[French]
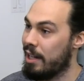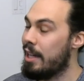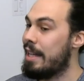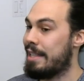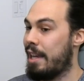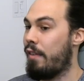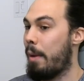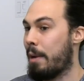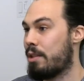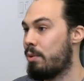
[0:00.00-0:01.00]
Ce qui va après
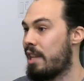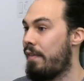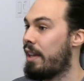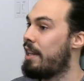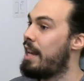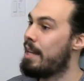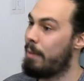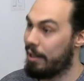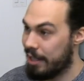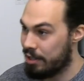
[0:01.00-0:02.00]
ça aussi affecter
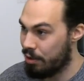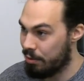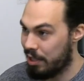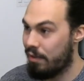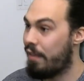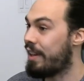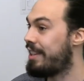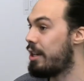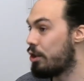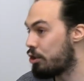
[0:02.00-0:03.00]
l'alimentation, ce qui va affecter
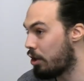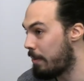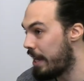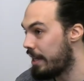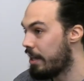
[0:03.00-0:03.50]
le sommeil.